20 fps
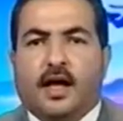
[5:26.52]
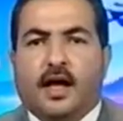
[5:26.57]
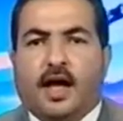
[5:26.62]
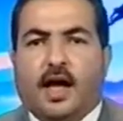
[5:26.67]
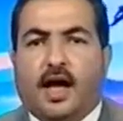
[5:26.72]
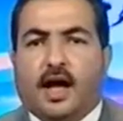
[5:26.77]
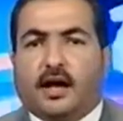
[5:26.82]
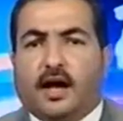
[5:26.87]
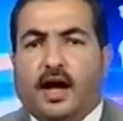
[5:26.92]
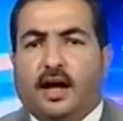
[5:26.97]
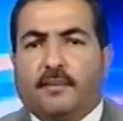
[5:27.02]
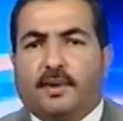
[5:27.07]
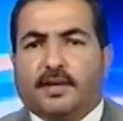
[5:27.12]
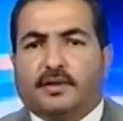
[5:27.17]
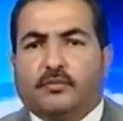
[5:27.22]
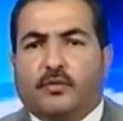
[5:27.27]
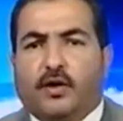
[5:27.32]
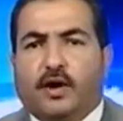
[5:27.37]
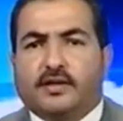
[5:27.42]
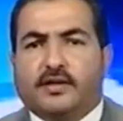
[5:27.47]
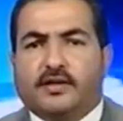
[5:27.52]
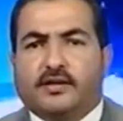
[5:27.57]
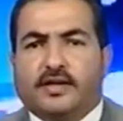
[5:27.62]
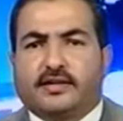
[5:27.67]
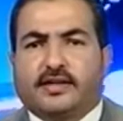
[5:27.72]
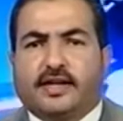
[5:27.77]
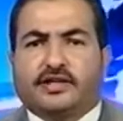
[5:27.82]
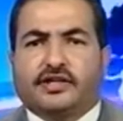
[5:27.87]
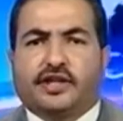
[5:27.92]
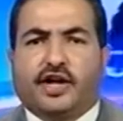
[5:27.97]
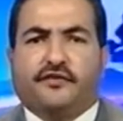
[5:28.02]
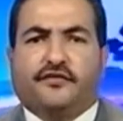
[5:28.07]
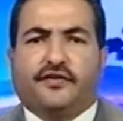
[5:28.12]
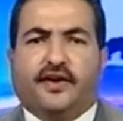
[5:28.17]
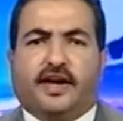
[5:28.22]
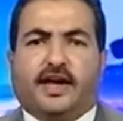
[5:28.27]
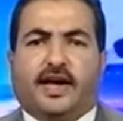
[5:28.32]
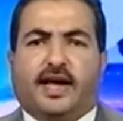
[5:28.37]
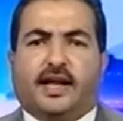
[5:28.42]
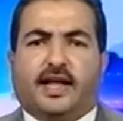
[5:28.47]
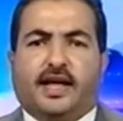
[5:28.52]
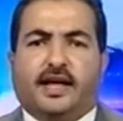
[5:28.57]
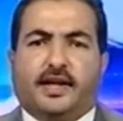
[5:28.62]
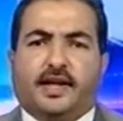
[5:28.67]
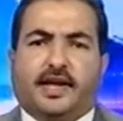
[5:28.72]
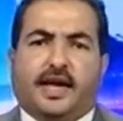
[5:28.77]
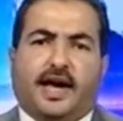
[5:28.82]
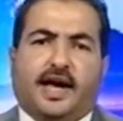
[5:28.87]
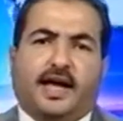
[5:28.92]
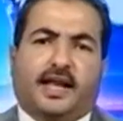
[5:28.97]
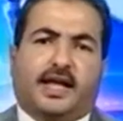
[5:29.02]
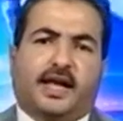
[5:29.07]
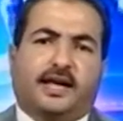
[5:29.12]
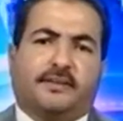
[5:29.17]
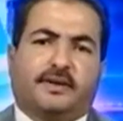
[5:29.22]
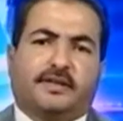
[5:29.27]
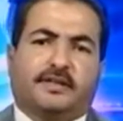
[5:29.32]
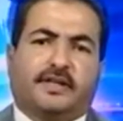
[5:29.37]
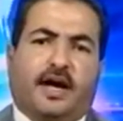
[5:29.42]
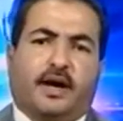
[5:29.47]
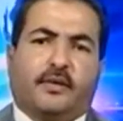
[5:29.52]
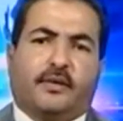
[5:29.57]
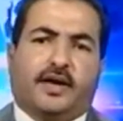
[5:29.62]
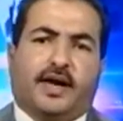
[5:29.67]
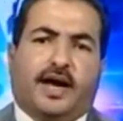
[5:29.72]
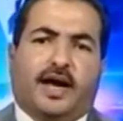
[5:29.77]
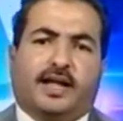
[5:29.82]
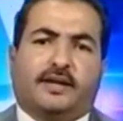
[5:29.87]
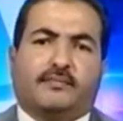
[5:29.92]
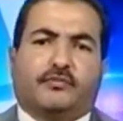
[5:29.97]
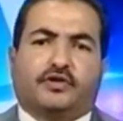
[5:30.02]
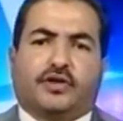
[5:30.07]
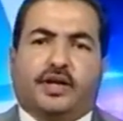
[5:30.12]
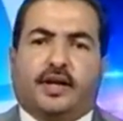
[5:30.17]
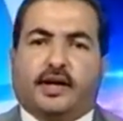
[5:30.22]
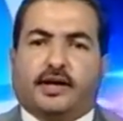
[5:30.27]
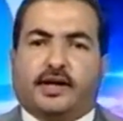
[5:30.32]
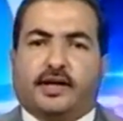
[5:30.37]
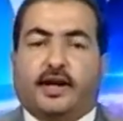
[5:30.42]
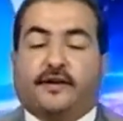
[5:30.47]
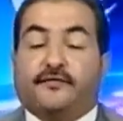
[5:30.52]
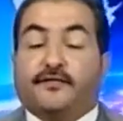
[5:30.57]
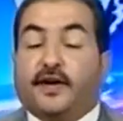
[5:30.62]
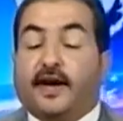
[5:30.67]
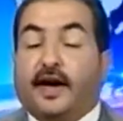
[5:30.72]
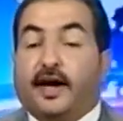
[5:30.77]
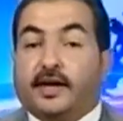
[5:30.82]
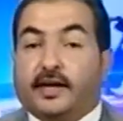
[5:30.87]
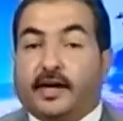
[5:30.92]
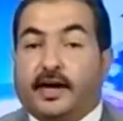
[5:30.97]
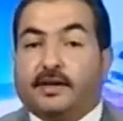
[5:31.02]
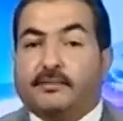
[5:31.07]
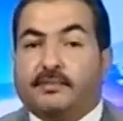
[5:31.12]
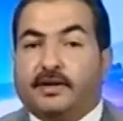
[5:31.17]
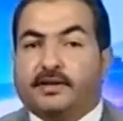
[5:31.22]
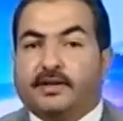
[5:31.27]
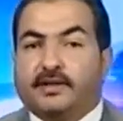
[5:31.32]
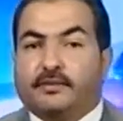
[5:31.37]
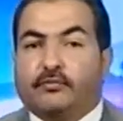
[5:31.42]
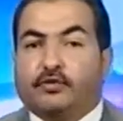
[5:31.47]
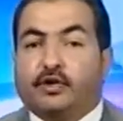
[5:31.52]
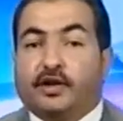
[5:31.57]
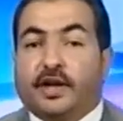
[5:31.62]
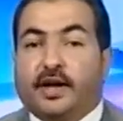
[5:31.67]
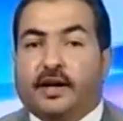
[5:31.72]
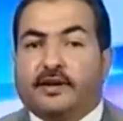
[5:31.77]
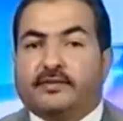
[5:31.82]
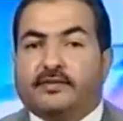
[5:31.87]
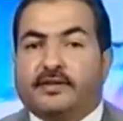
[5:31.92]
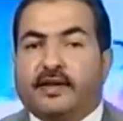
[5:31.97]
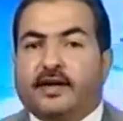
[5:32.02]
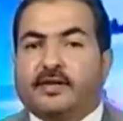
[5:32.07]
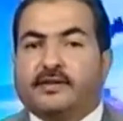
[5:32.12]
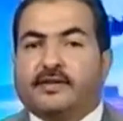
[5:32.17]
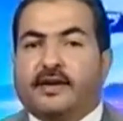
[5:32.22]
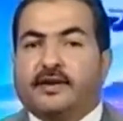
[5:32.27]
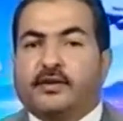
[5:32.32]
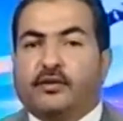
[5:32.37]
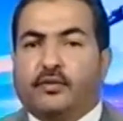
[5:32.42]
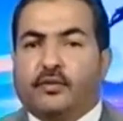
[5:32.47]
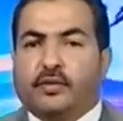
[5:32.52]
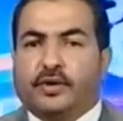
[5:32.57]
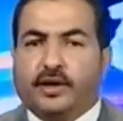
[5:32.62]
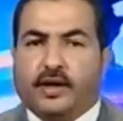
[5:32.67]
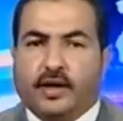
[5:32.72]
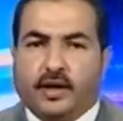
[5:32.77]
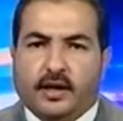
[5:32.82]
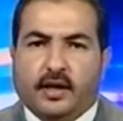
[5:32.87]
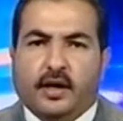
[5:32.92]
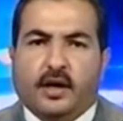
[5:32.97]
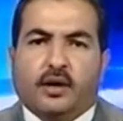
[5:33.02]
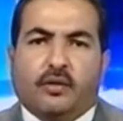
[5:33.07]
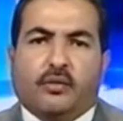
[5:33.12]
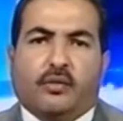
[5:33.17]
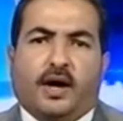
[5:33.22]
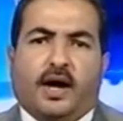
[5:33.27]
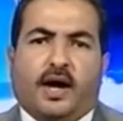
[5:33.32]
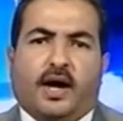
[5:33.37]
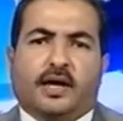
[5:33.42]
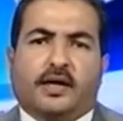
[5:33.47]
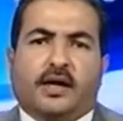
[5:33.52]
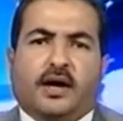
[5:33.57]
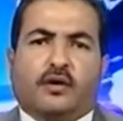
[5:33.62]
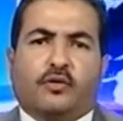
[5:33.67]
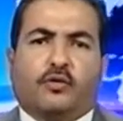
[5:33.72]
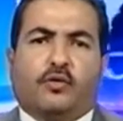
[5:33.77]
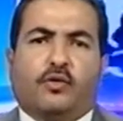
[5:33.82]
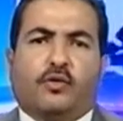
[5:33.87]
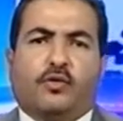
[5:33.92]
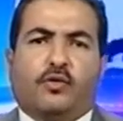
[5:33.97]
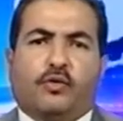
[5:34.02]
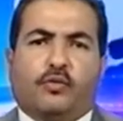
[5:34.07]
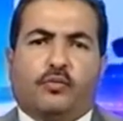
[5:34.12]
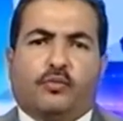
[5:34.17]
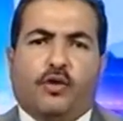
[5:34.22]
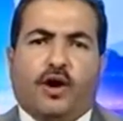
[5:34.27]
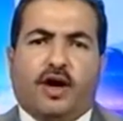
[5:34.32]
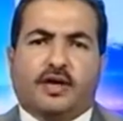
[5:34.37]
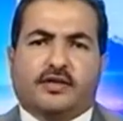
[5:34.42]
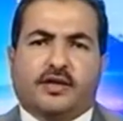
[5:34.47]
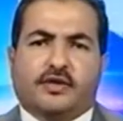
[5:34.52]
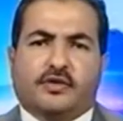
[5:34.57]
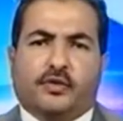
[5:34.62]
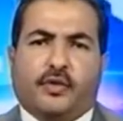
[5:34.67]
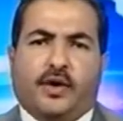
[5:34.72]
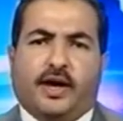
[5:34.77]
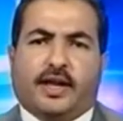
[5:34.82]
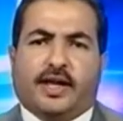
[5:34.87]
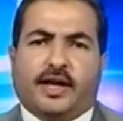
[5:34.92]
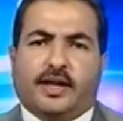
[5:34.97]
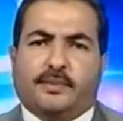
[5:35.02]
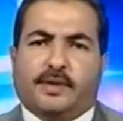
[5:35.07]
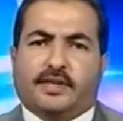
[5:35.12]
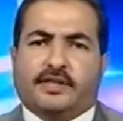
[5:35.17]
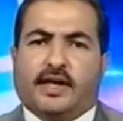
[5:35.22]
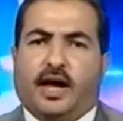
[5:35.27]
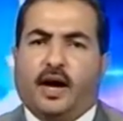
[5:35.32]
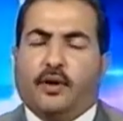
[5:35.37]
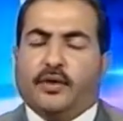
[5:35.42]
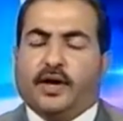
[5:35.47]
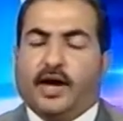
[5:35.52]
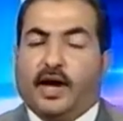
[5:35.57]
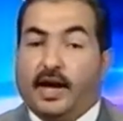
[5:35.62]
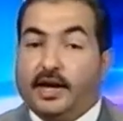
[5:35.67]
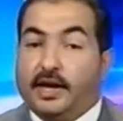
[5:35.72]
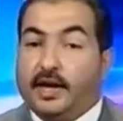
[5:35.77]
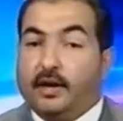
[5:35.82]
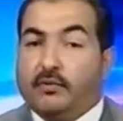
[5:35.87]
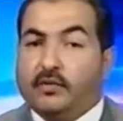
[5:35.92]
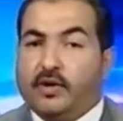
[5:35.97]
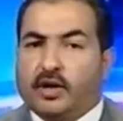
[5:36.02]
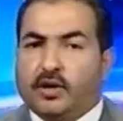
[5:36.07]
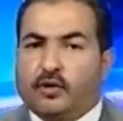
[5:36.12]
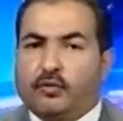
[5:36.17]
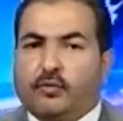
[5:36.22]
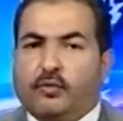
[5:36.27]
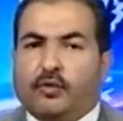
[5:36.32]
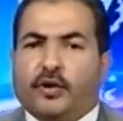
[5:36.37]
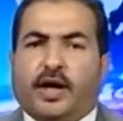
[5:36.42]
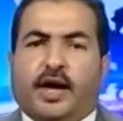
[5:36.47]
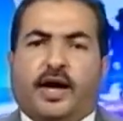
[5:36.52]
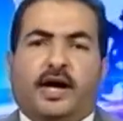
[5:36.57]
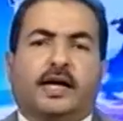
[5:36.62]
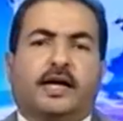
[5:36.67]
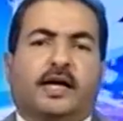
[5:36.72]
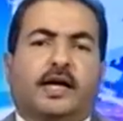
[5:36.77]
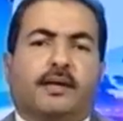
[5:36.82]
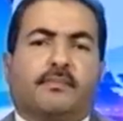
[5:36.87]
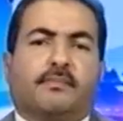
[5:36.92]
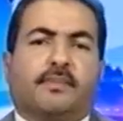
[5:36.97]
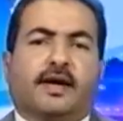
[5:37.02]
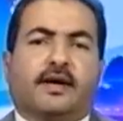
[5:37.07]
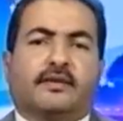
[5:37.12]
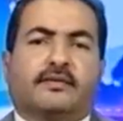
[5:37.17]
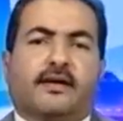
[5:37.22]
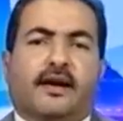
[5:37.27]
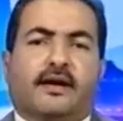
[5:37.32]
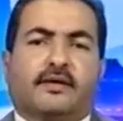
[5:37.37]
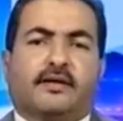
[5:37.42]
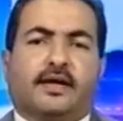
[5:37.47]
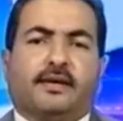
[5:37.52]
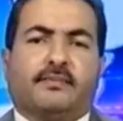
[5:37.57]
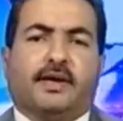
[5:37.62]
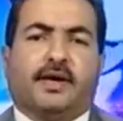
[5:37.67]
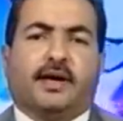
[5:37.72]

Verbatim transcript: أقامت مؤسسة الشافعي الخيرية الخيمة الدعوية المتنقلة في أحياء مديرية سيئون ويقول مؤسسو الخيمة الدعوية أنهم يقومون بتقديم